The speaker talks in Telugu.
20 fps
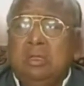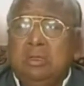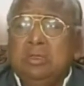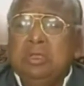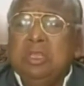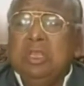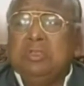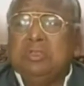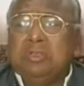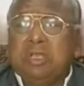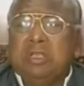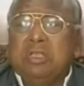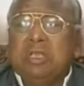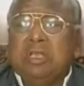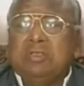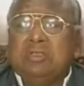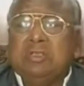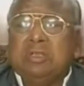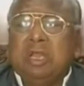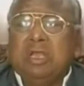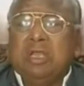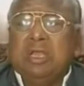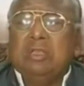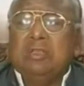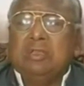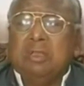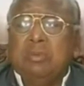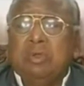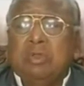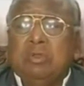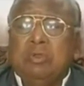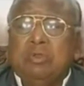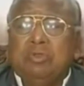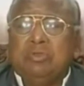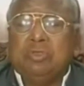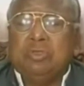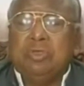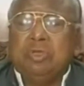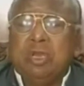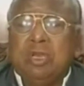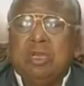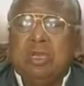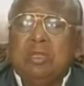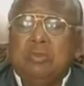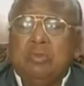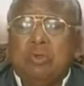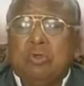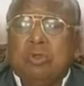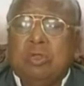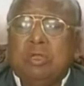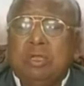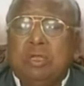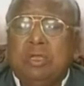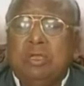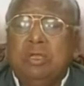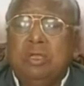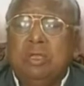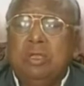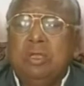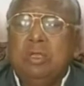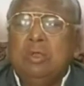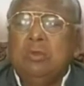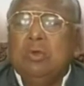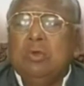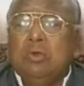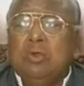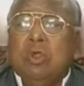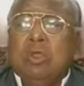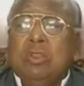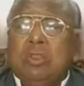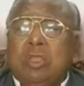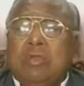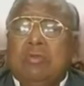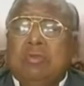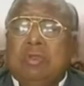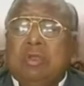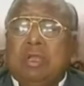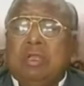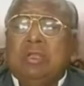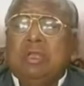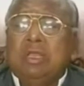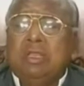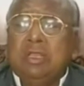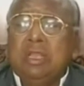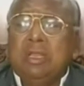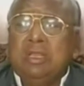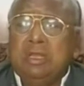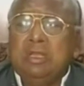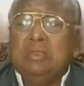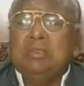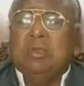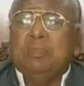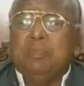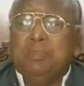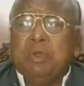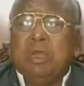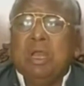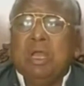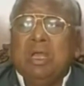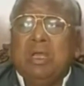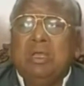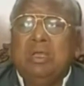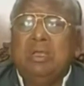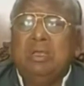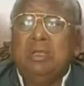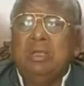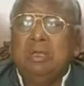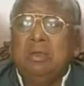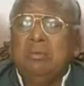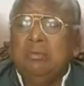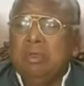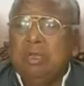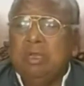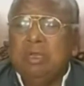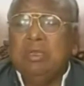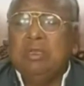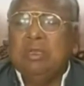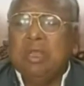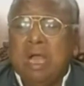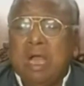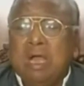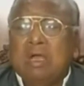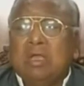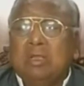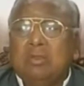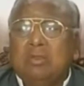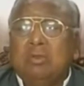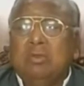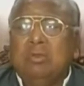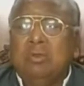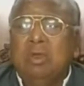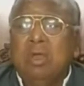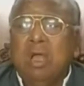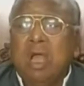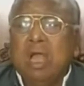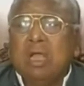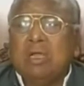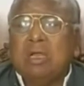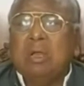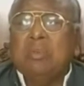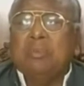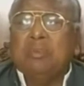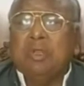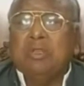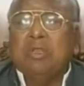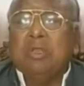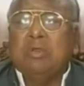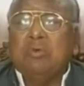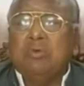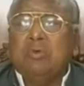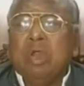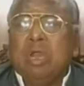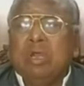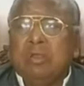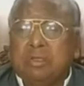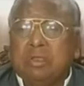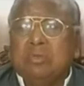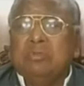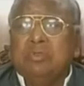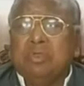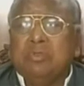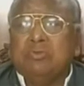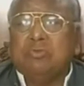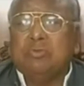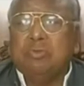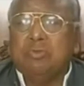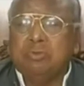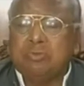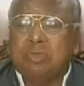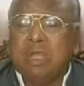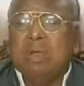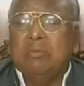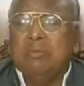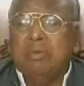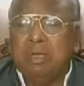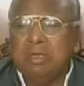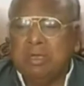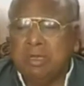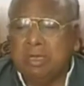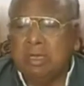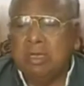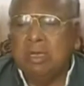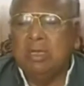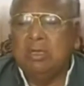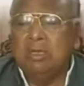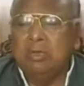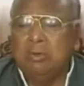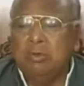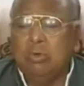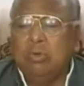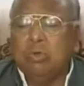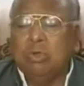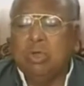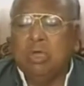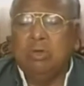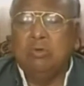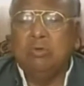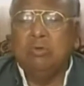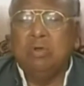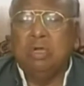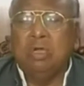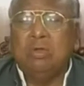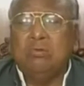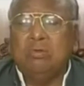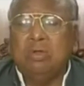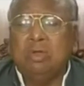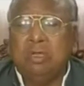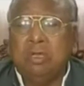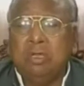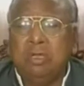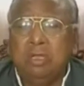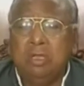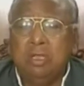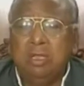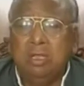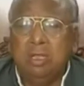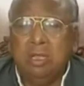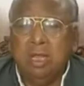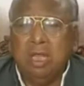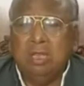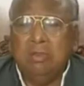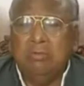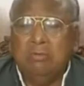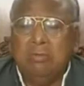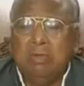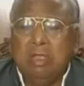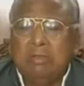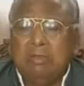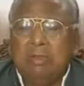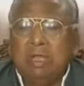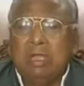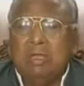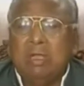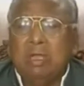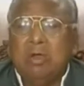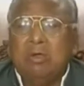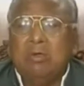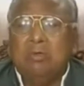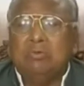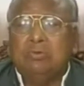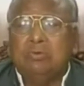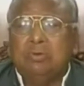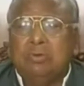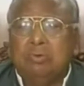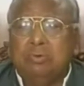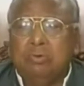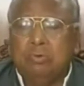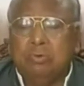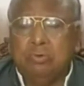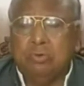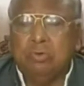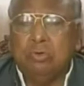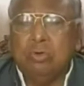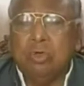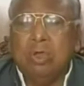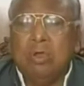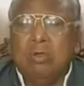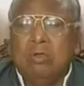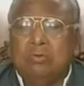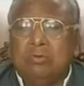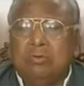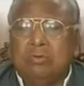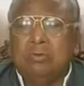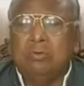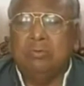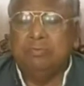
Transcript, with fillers: దీక్ష చేసినా ఎంతమంది వచ్చిండ్రు అనేది ఒకటి రెండోది ఏమిటంటే ఎన్ని చెప్పినా మరి ఇది ఆగదు అక్కడ ప్రజలు కూడా అర్థం చేసుకురు సామాన్యంగా లోకల్గా ఉన్నటువంటి అది వైజాగ్ కావచ్చు గుంటూరు కావచ్చు